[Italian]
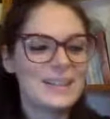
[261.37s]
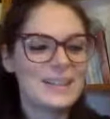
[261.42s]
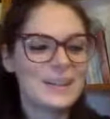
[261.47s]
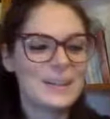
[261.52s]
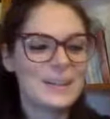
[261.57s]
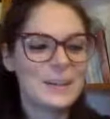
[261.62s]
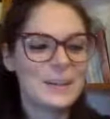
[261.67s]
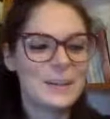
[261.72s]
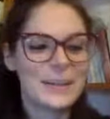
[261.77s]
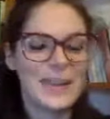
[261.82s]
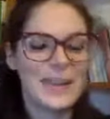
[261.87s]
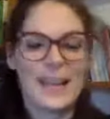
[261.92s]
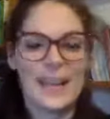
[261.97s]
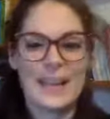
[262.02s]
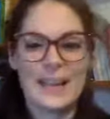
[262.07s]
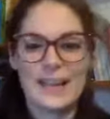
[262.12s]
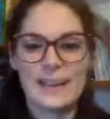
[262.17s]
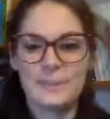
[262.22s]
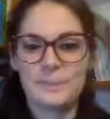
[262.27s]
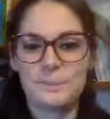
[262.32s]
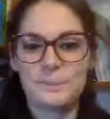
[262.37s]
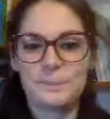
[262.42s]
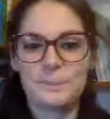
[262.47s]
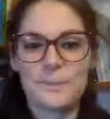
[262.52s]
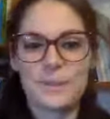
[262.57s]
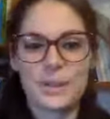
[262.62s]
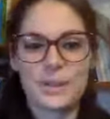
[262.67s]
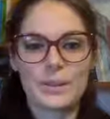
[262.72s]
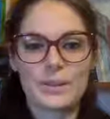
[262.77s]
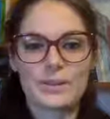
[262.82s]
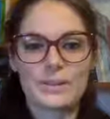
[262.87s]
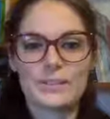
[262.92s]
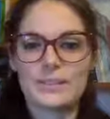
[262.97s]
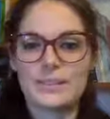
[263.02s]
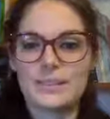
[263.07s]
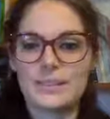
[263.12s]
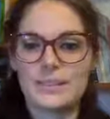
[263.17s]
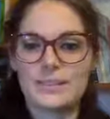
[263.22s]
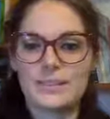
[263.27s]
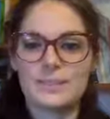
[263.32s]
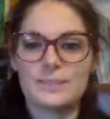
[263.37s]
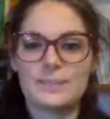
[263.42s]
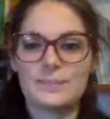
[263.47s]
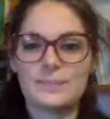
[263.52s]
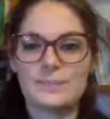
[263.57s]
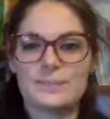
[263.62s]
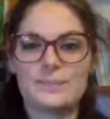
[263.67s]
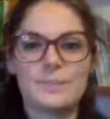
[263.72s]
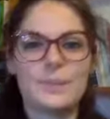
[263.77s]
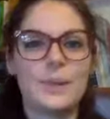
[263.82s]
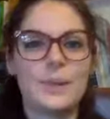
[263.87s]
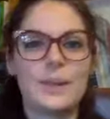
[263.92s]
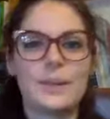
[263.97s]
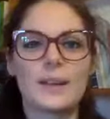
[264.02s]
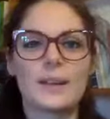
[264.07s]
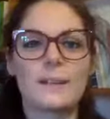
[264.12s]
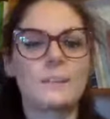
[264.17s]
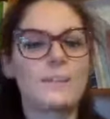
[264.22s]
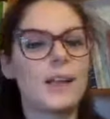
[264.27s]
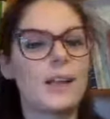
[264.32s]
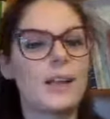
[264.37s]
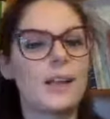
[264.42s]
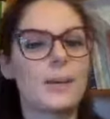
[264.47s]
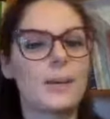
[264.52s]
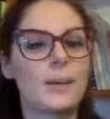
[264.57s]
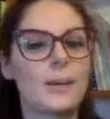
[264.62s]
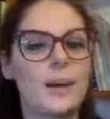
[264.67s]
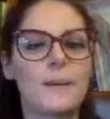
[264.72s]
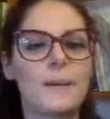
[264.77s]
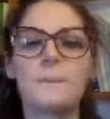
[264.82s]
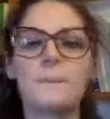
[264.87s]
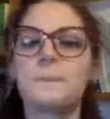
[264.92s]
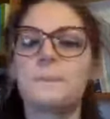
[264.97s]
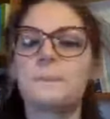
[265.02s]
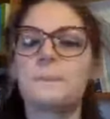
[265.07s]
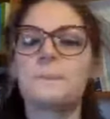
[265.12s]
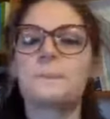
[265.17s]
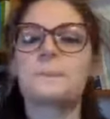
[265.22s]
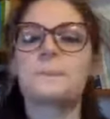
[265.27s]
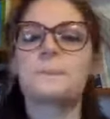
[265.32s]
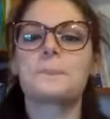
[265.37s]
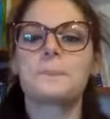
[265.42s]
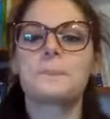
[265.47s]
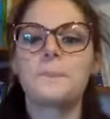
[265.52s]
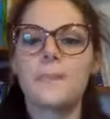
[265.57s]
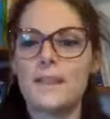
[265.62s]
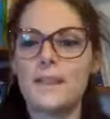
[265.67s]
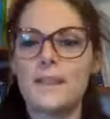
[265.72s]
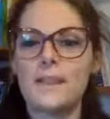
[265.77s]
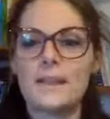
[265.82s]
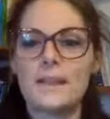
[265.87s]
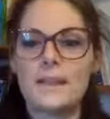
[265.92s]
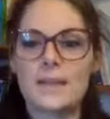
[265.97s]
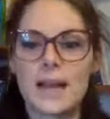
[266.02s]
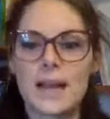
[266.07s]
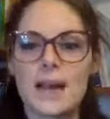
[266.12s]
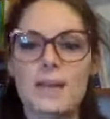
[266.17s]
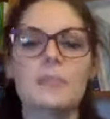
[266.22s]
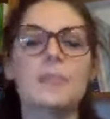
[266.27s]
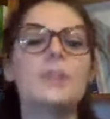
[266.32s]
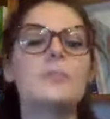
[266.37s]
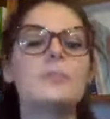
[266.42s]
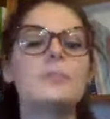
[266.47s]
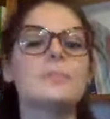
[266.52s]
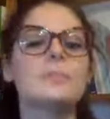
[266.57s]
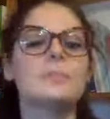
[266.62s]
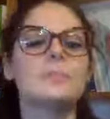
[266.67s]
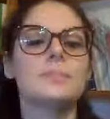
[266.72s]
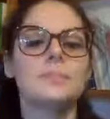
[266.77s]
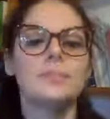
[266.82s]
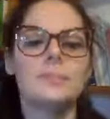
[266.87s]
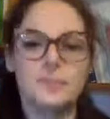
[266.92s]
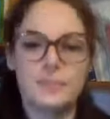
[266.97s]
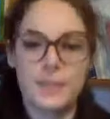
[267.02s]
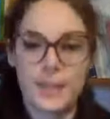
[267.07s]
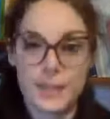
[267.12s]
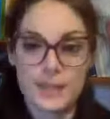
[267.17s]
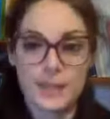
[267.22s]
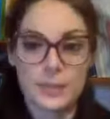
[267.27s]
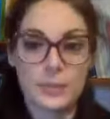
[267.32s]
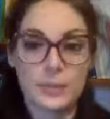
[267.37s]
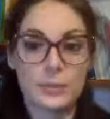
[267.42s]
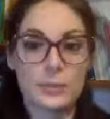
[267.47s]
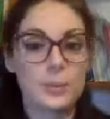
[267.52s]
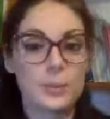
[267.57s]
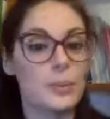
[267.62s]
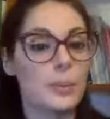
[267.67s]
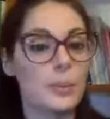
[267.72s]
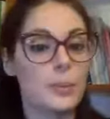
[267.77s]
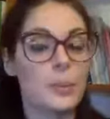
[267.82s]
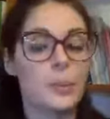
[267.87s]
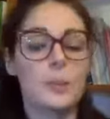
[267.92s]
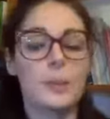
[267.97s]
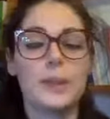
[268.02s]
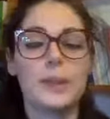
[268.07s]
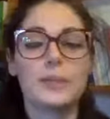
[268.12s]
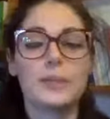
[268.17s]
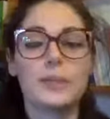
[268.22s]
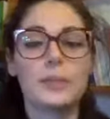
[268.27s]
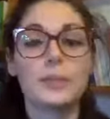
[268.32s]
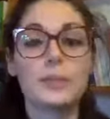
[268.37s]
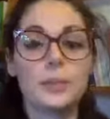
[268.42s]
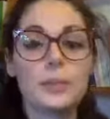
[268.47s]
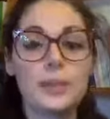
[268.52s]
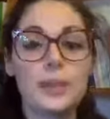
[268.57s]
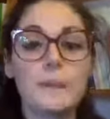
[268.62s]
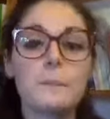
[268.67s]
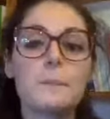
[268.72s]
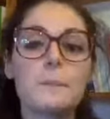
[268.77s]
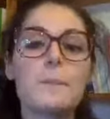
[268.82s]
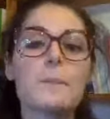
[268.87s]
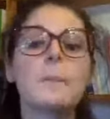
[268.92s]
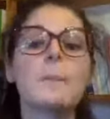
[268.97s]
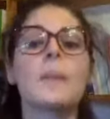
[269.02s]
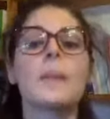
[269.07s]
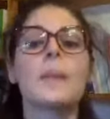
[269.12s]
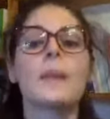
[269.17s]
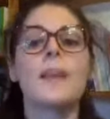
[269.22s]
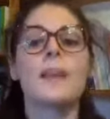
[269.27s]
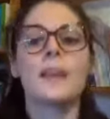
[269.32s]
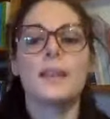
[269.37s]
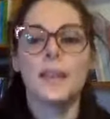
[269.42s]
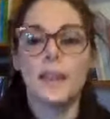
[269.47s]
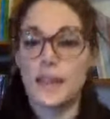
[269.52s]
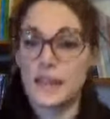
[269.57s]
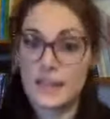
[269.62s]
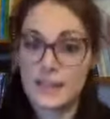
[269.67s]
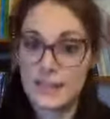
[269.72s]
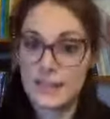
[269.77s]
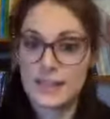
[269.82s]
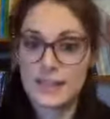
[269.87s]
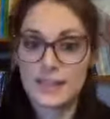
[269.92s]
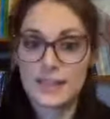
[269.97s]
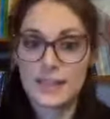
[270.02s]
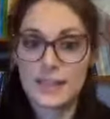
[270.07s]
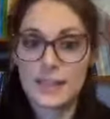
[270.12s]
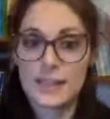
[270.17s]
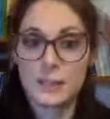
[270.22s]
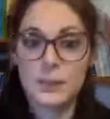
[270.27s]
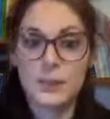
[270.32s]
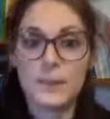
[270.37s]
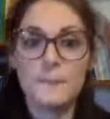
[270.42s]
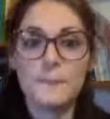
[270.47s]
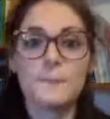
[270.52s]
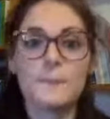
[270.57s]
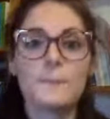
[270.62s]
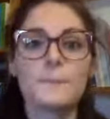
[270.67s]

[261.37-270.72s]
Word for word: ok, buona, allora iniziamo. Innanzitutto buon pomeriggio a tutte grazie di essere qui.